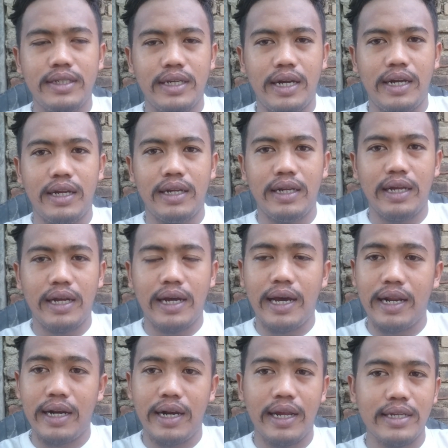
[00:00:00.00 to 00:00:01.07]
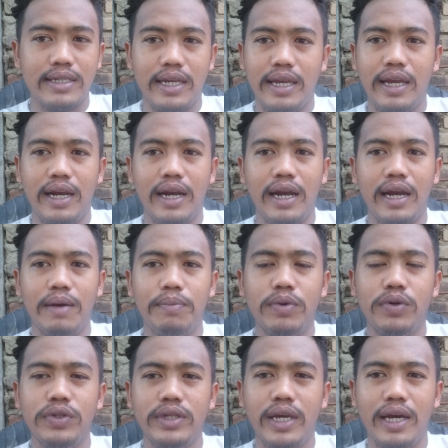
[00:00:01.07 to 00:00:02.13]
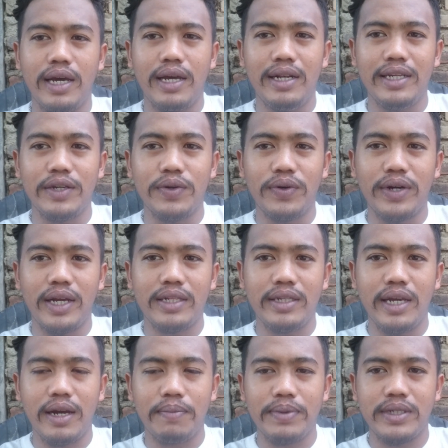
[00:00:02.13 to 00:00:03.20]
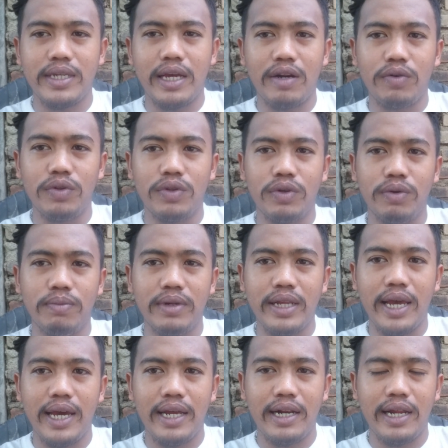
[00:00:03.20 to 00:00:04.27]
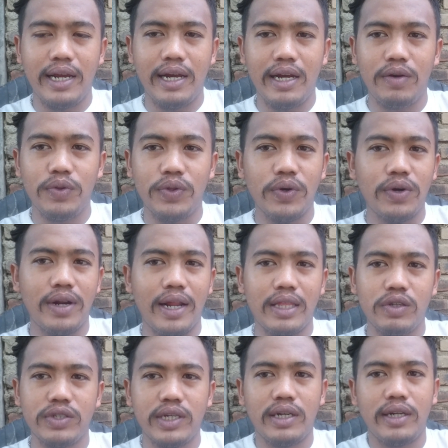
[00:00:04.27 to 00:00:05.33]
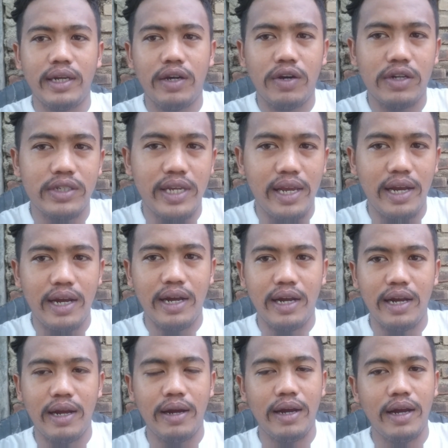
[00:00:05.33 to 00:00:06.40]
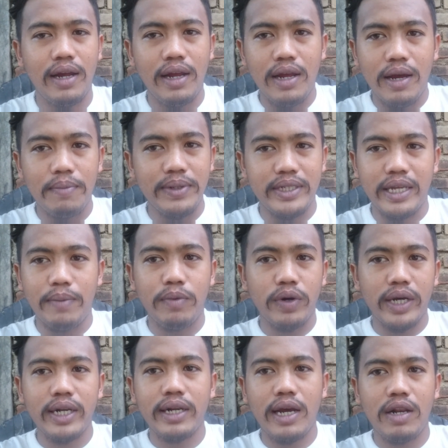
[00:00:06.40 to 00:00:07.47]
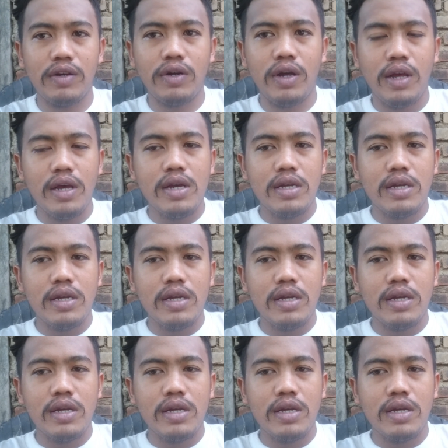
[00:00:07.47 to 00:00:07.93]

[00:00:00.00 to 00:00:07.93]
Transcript: saya, karena saya nggak punya lingkungan yang besar untuk melihara untuk ratusan ekor saya nggak bisa mungkin kalau